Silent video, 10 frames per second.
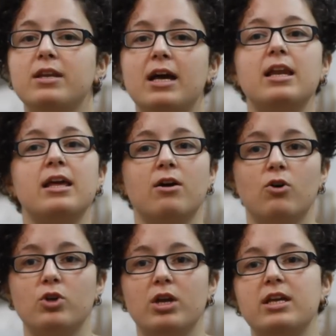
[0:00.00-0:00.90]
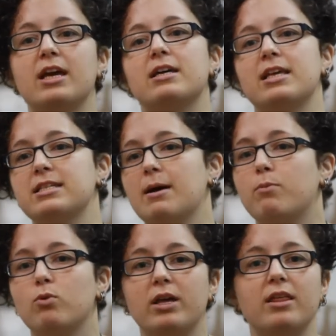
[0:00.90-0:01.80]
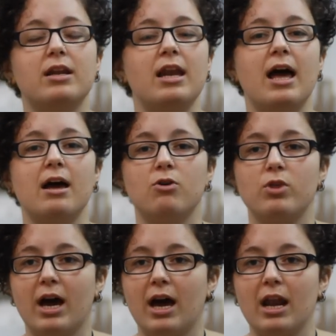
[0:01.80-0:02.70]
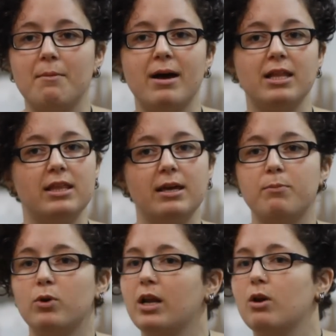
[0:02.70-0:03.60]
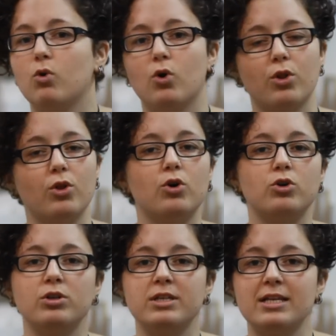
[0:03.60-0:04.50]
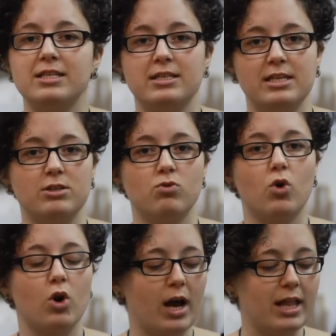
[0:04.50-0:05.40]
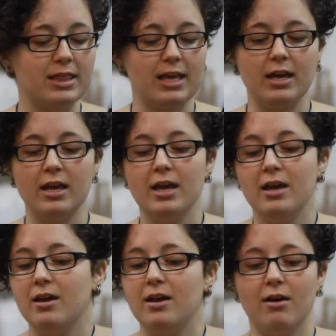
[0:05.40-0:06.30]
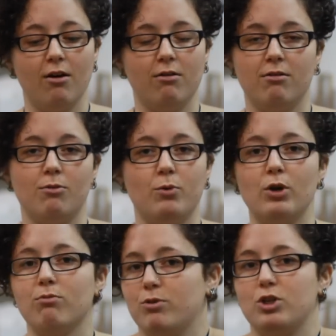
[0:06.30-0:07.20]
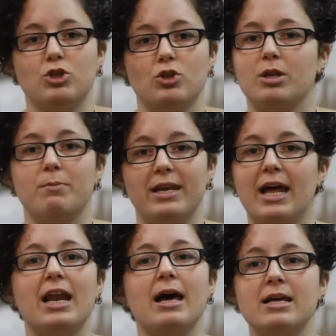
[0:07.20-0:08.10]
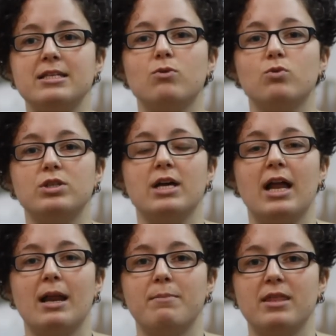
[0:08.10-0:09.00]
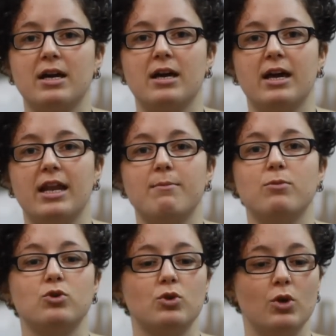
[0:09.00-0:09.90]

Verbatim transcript: final en joyería, ya sea pulirla o dejarla mate, ponerle un cordón, ya sea si es un colgante, o bueno, pues eso, terminarla según sea la pieza que queramos.